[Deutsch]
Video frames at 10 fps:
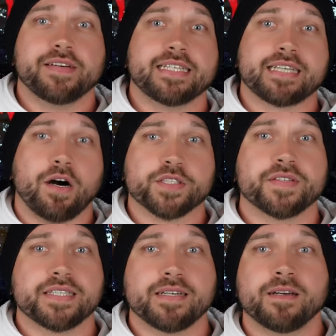und wenn ich es
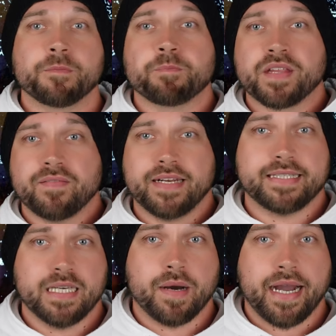rausfinde, werde ich
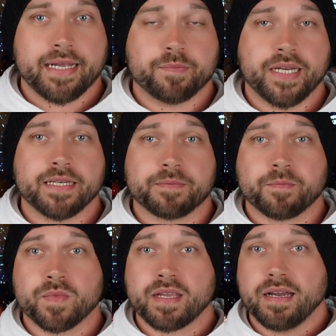es hier mal
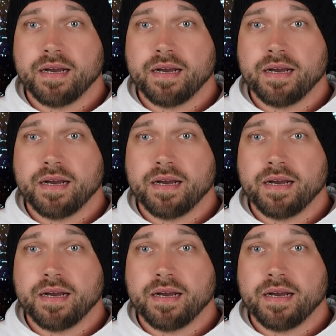einblenden.